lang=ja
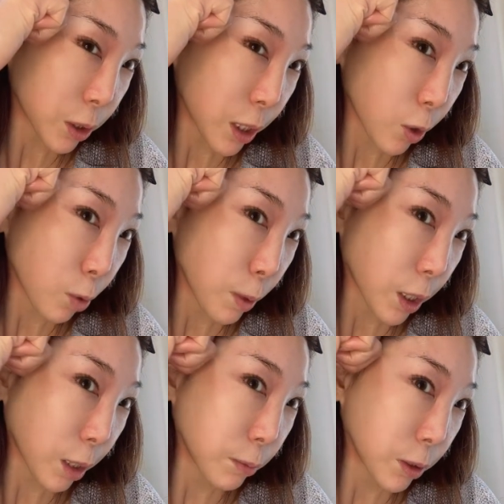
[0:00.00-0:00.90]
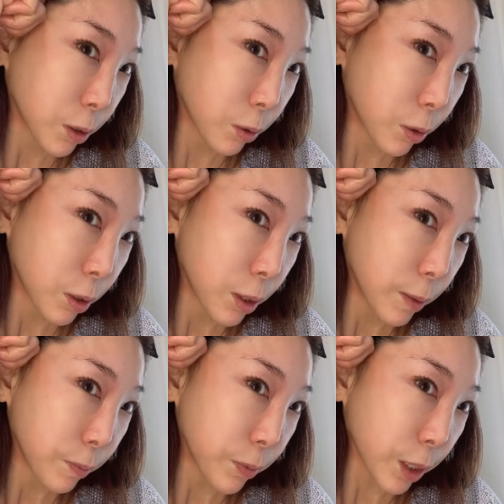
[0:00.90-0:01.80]
てこめかみの
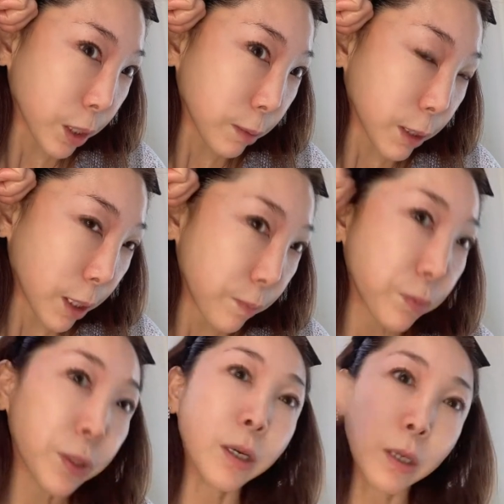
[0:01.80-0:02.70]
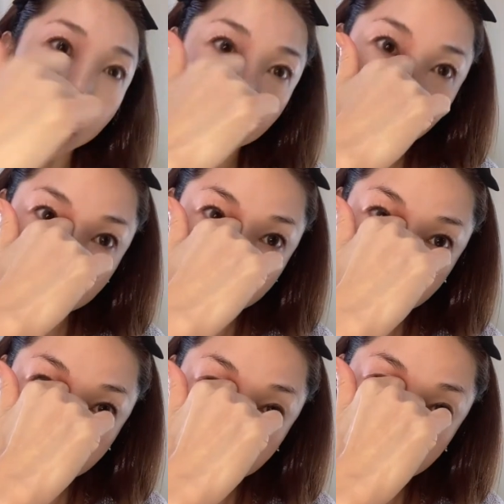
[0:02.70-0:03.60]
中までもう一
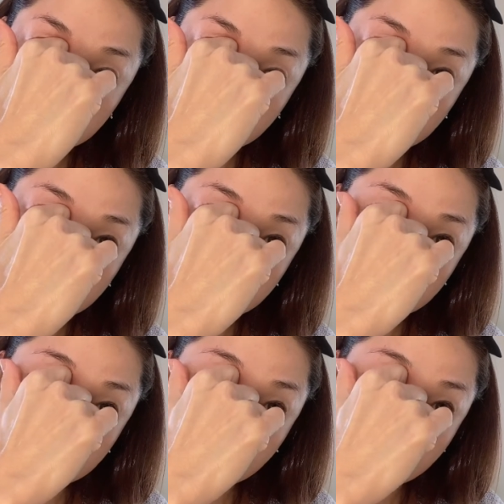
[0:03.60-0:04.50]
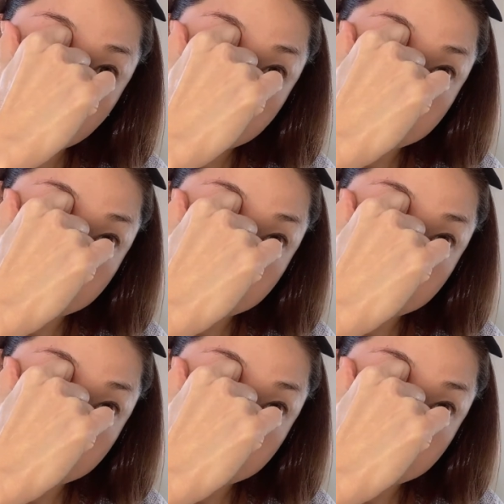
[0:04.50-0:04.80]
度グッと差し込んで